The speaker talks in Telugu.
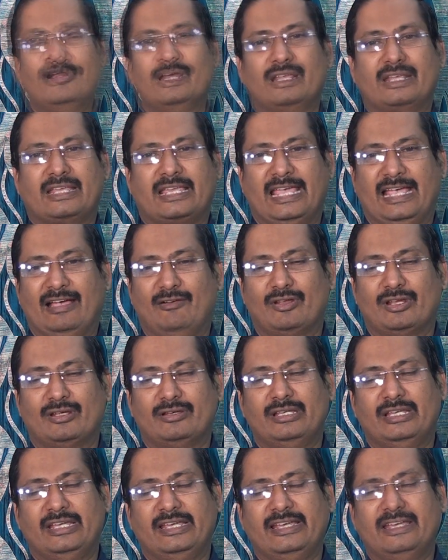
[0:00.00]
వాడు కేవలం
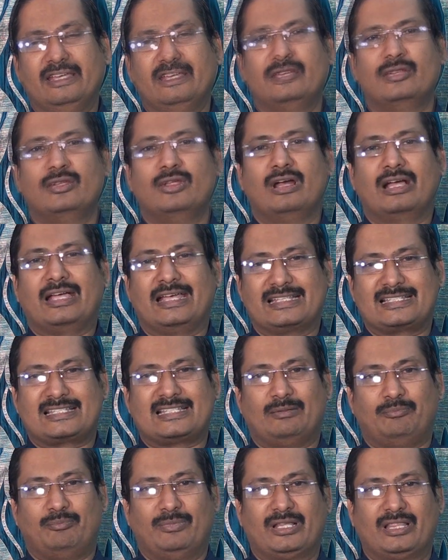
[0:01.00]
ఈ లోక
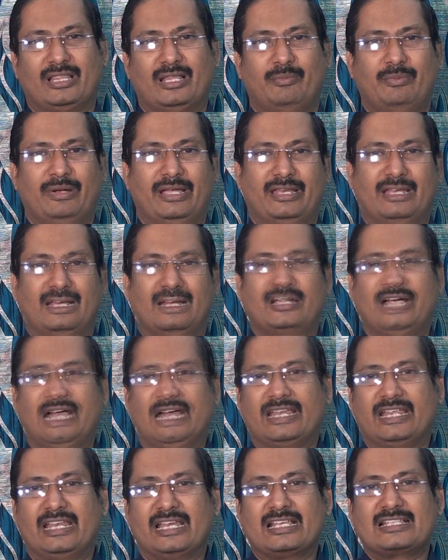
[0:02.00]
సంబంధమైన
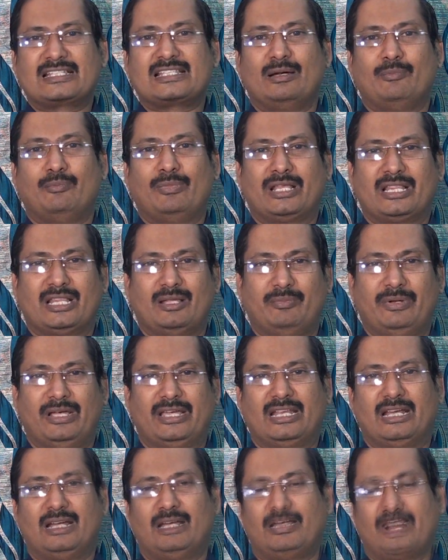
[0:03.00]
శారీర
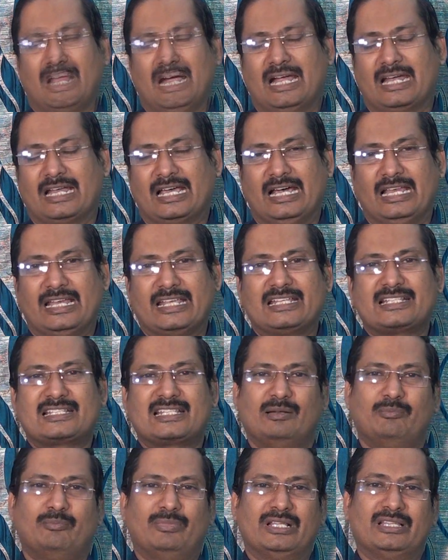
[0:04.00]
సంబంధమైన ప్రాణానికి
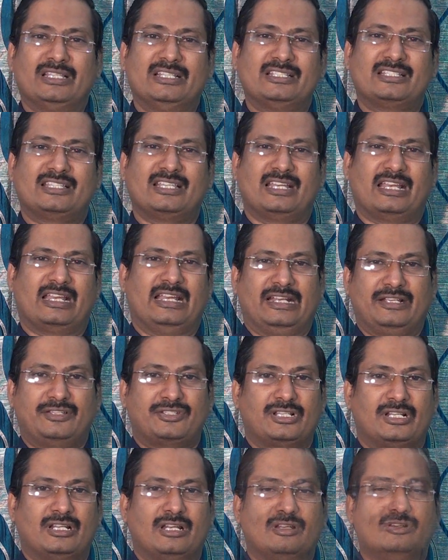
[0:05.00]
సంబంధించిన
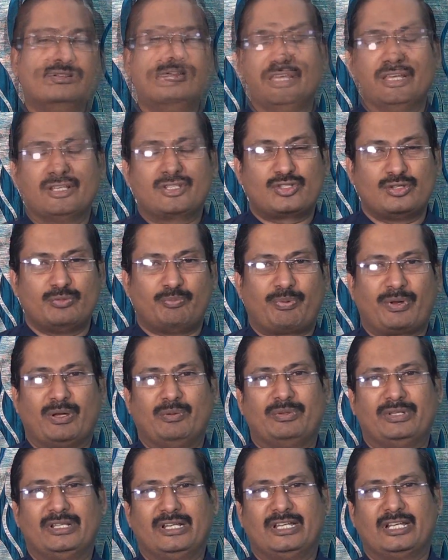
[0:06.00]
రక్షణను యేసు
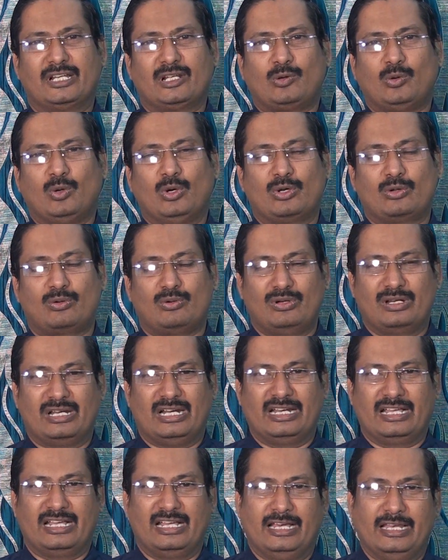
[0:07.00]
ప్రభు దగ్గర
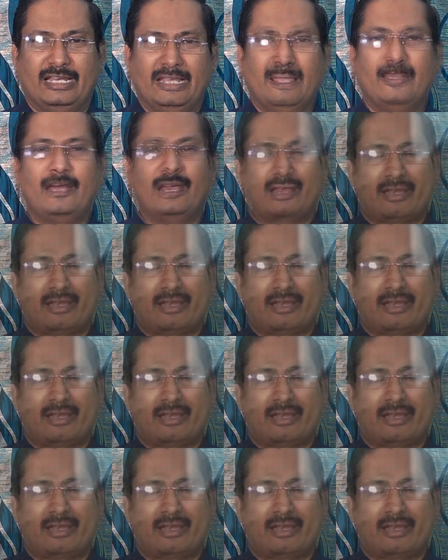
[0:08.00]
కోరుకున్నాడు గాని ఆ